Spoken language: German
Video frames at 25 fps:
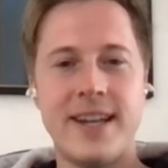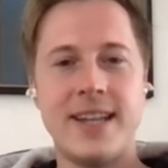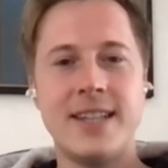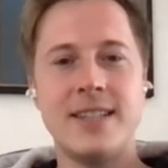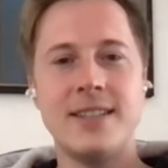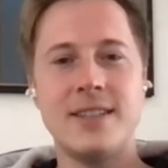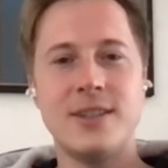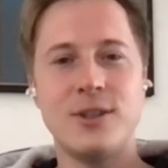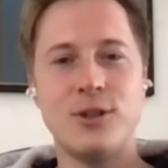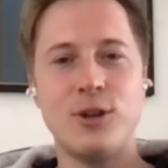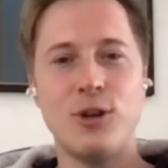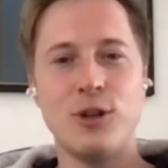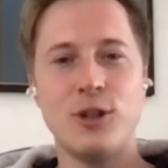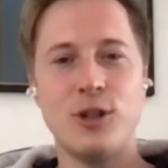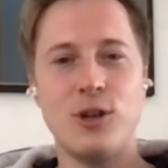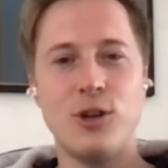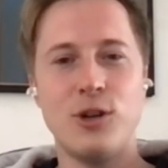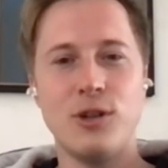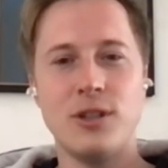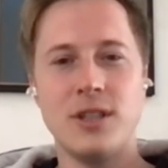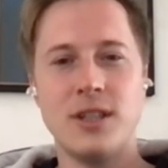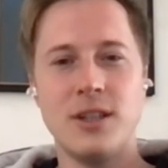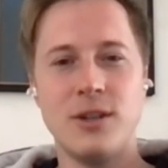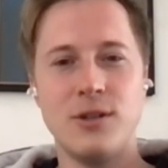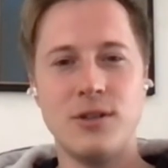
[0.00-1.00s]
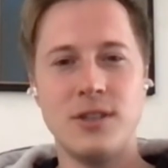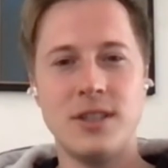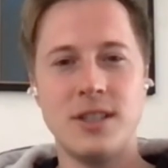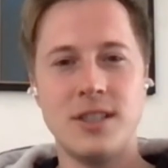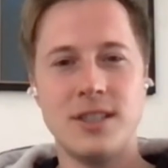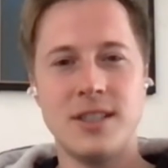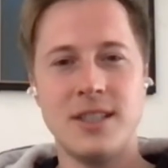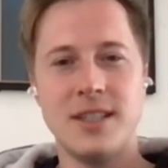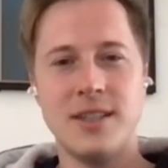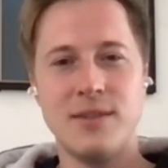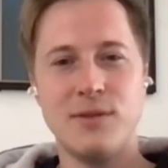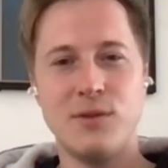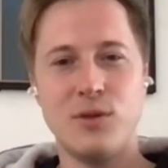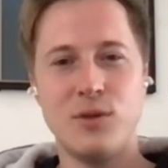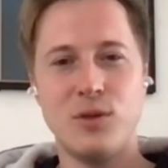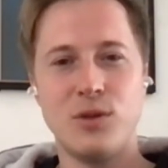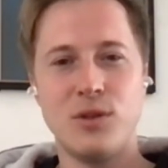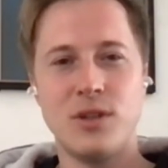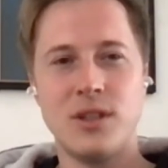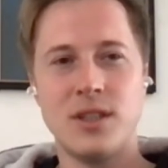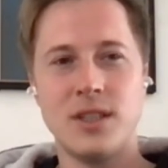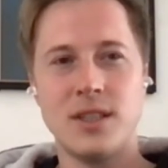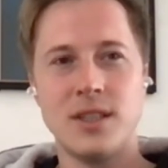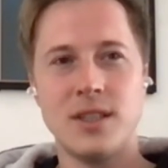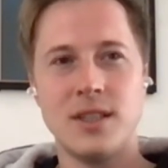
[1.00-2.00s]
Fans und auch die Leute draußen das
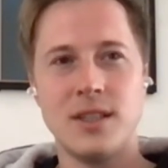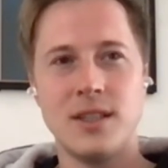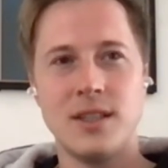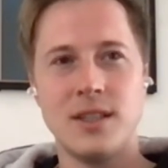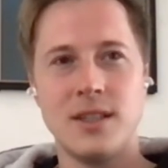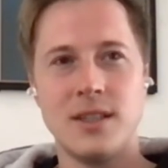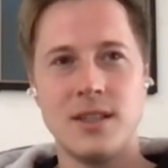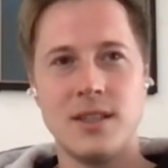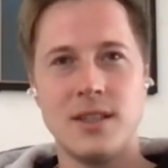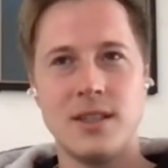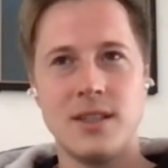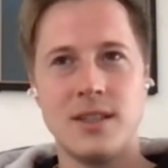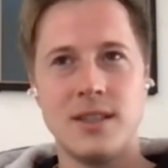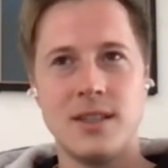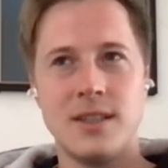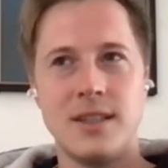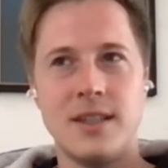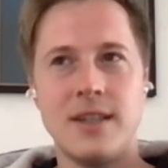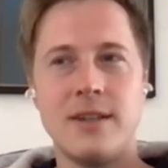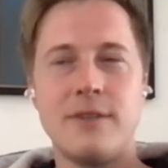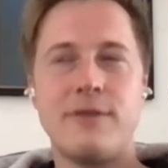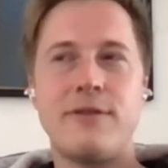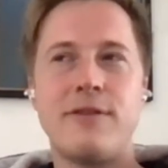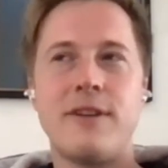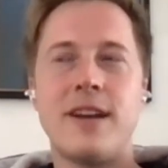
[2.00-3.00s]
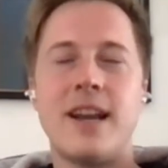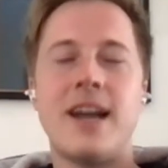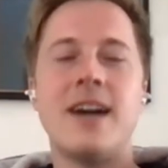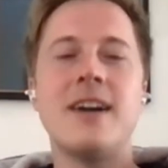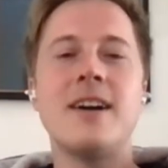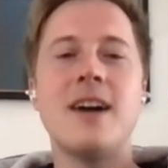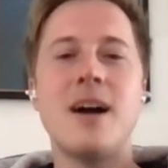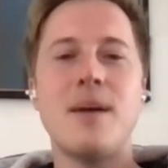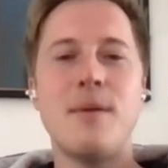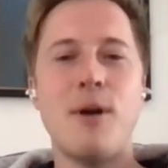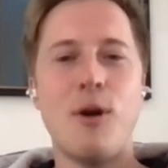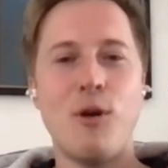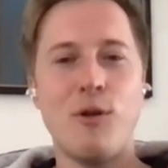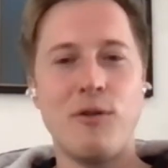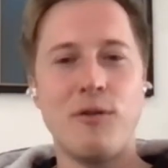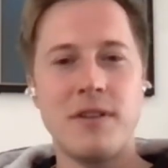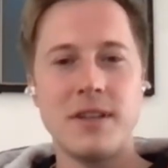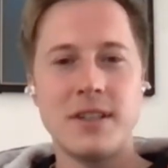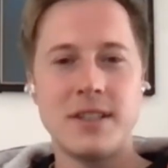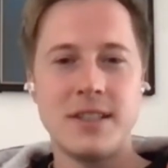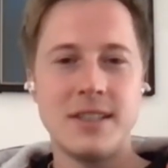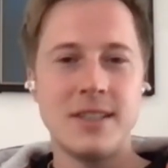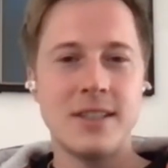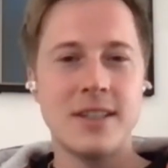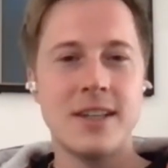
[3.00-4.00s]
irgendwo ja, verlangen, aber auch
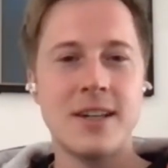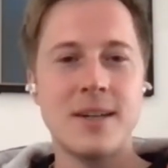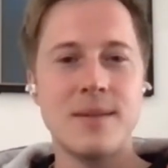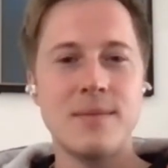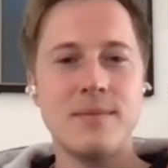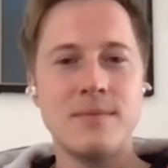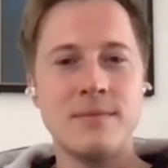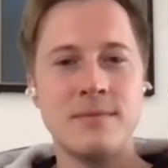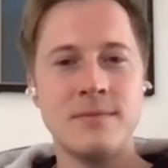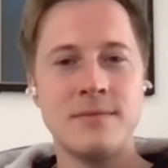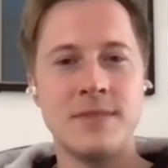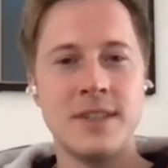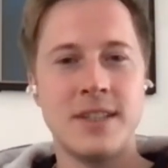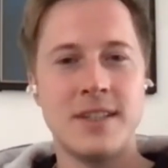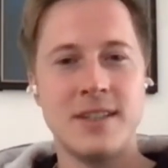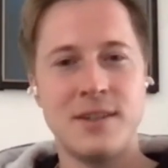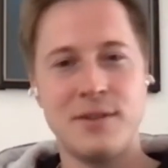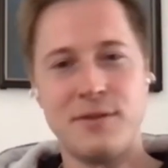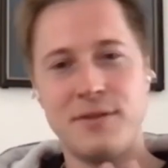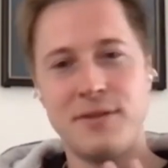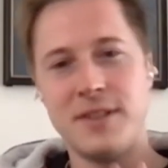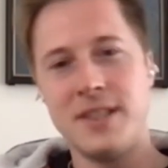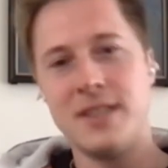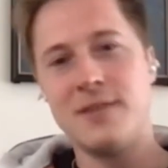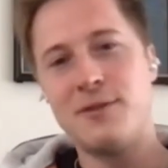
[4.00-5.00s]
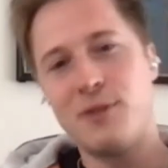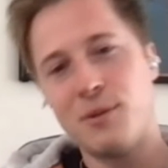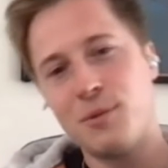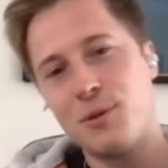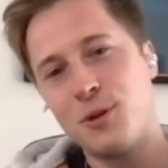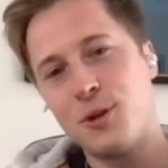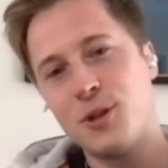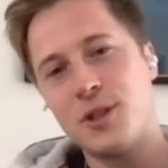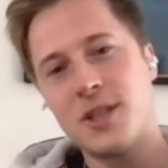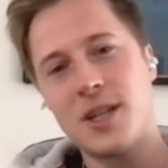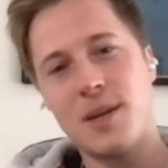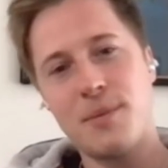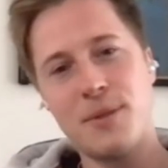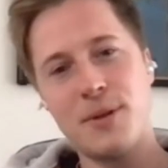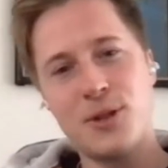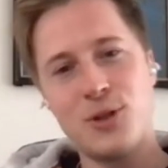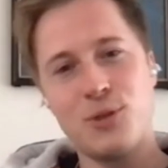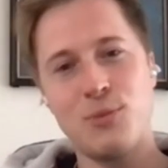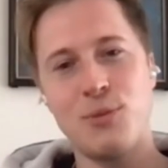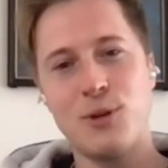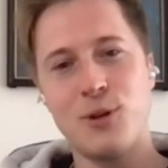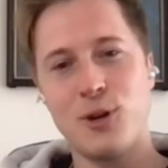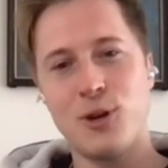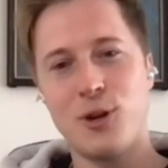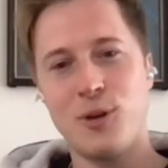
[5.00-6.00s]
verdient haben, wirklich viel vom Künstler
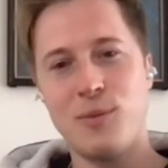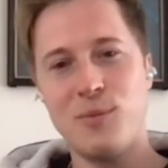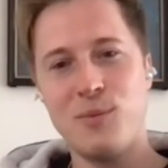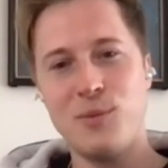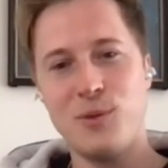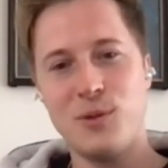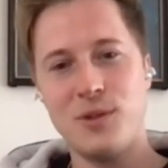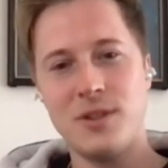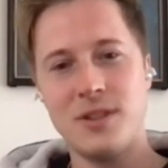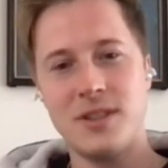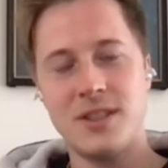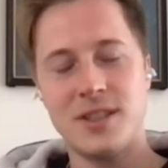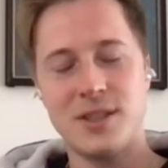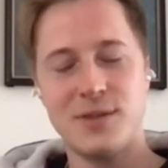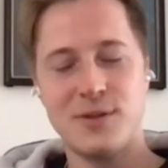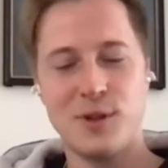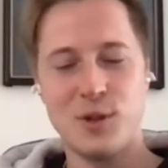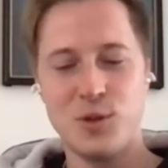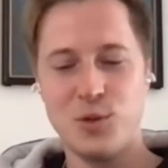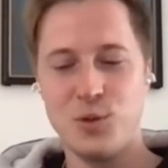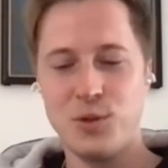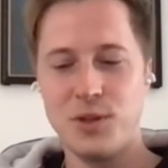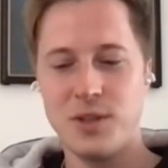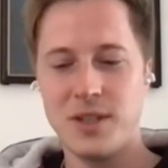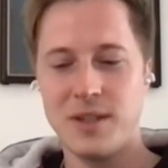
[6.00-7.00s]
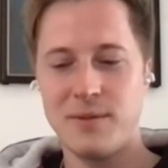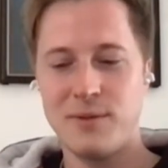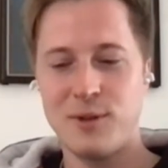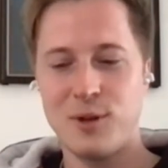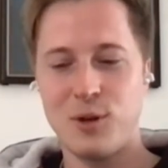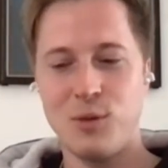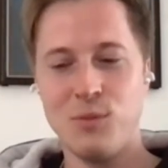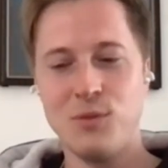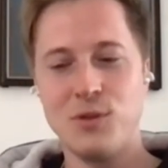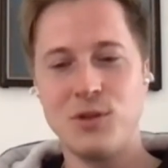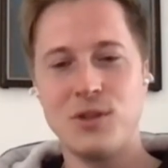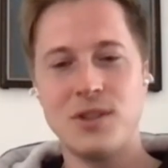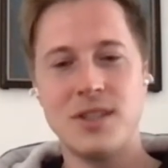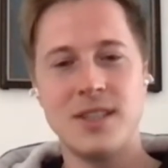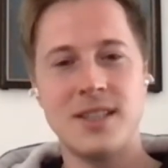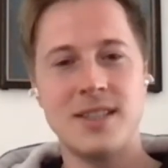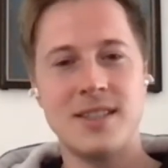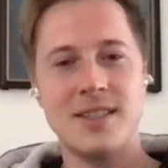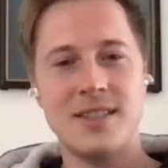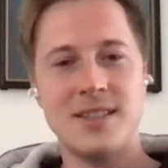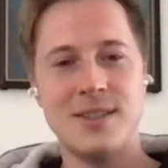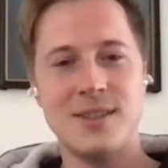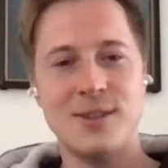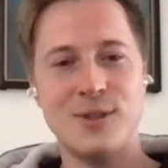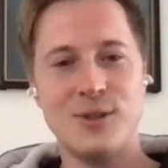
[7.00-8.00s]
mitzubekommen und das versuche ich einfach
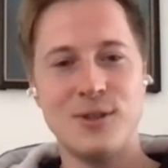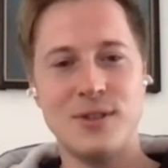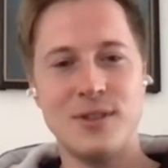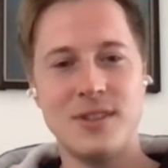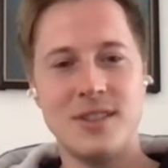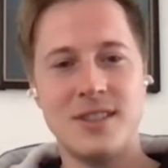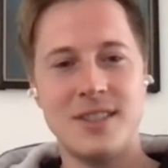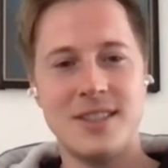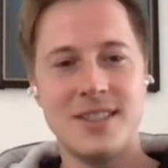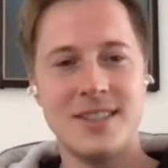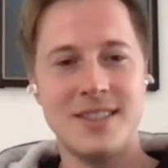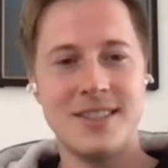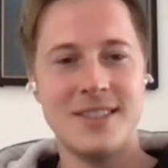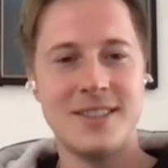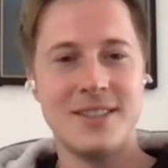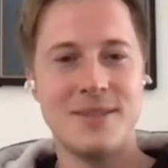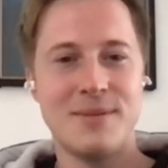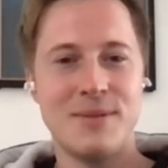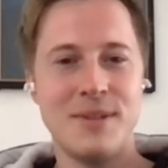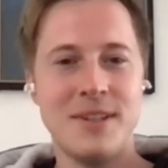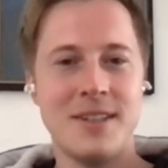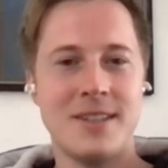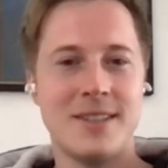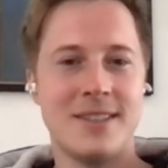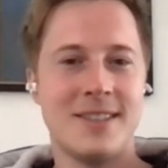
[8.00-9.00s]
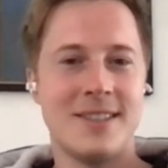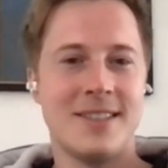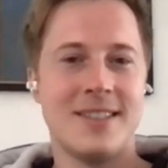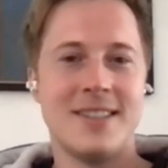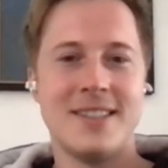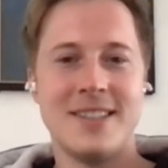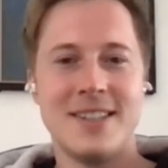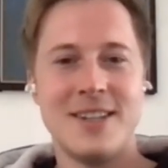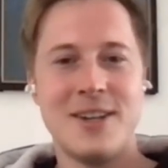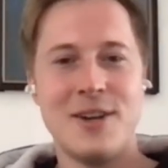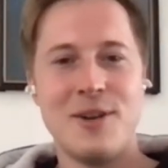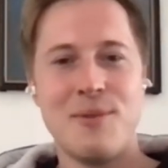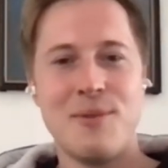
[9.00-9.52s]
umzusetzen und äh, ja,